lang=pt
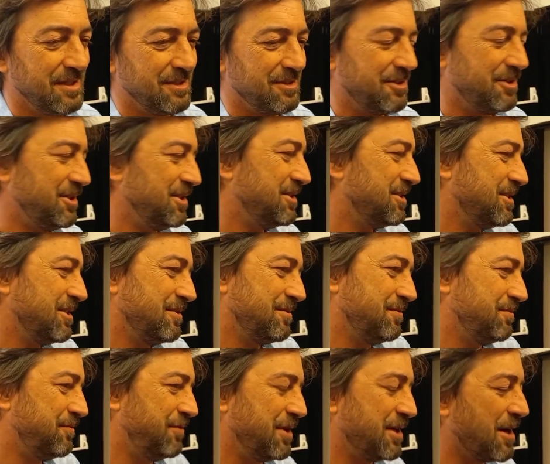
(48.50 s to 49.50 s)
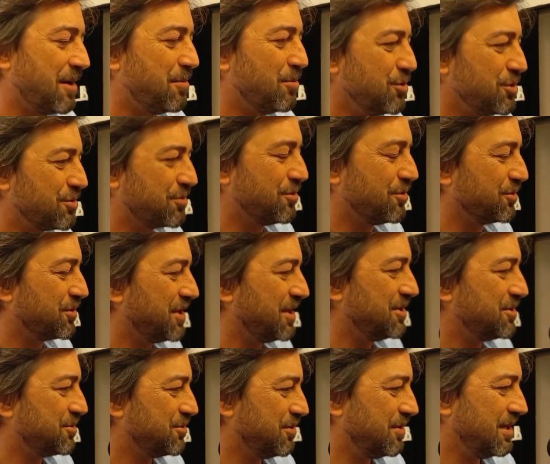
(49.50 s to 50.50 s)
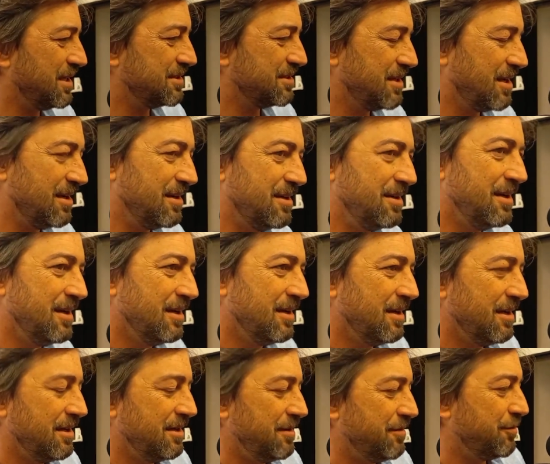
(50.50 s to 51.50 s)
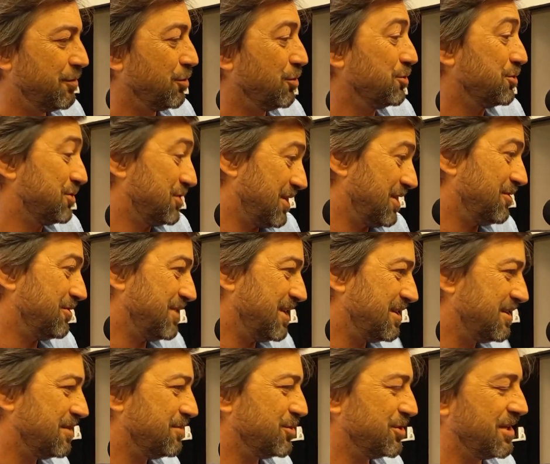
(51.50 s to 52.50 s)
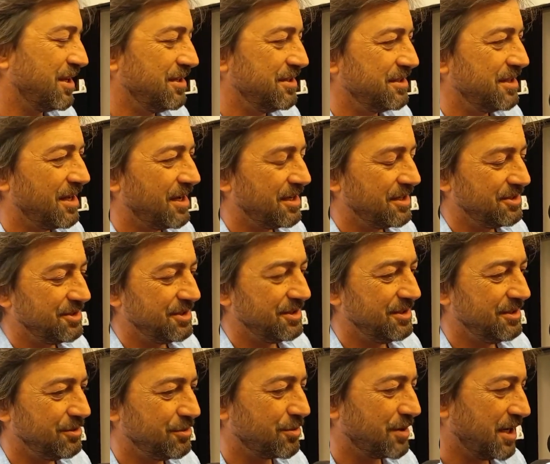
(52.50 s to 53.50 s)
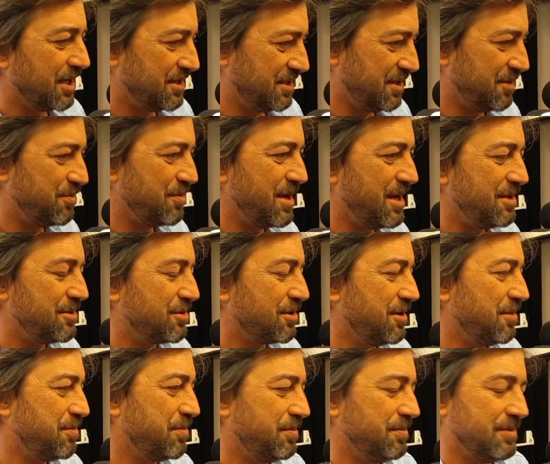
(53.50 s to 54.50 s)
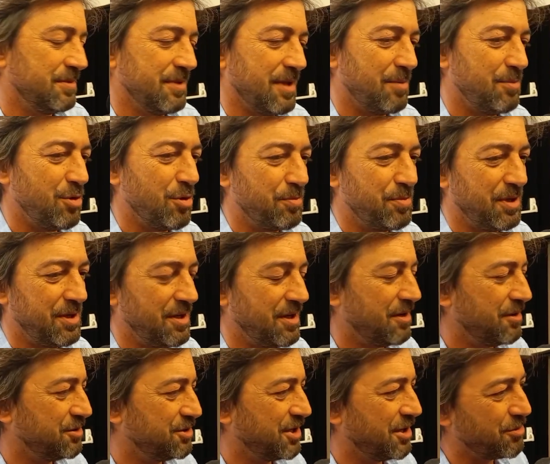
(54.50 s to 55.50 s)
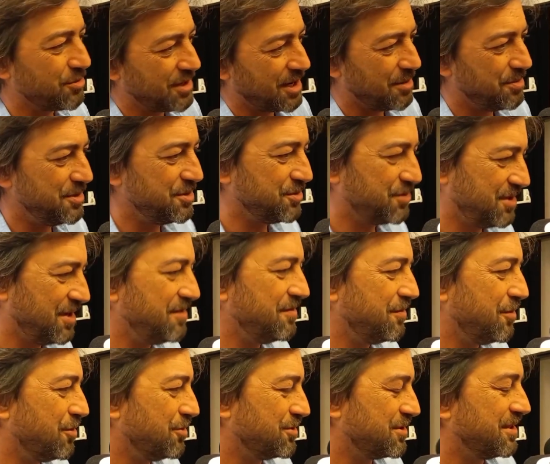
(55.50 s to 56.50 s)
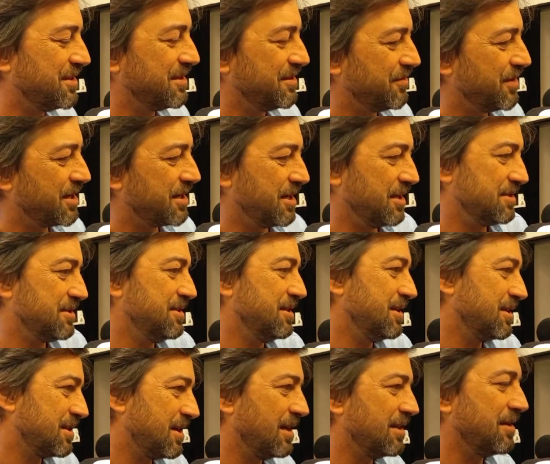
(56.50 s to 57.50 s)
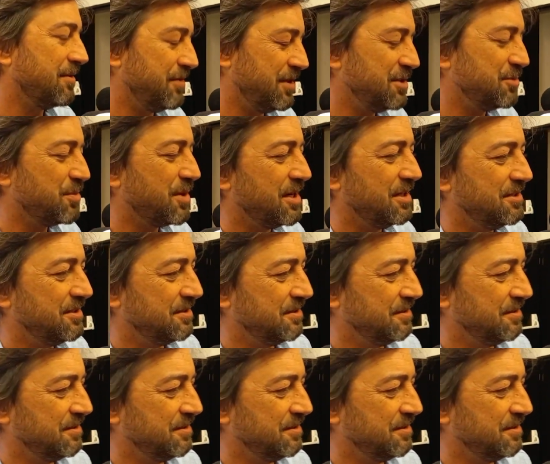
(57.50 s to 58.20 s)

A gente fica muito contente com essa evolução né, da modalidade e o crescimento que, na minha opinião, já é um caminho sem volta, né? vai crescer cada vez mais.